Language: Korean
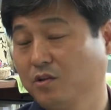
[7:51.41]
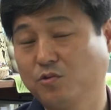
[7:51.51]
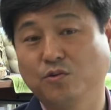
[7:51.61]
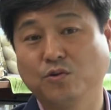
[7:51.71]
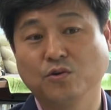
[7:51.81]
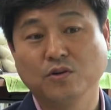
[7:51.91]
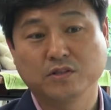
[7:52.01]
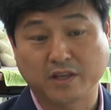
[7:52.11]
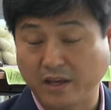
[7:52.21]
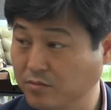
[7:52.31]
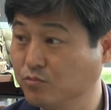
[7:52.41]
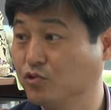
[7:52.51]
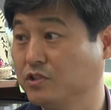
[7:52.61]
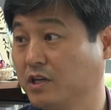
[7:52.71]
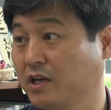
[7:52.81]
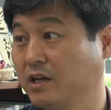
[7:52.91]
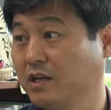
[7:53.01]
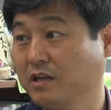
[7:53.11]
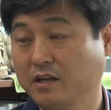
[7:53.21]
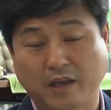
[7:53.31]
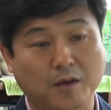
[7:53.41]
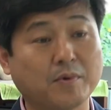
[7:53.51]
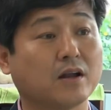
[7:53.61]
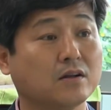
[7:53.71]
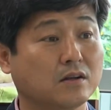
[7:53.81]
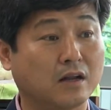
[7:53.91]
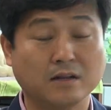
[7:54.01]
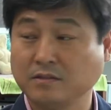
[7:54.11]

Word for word: 또 세금 문제, 개발을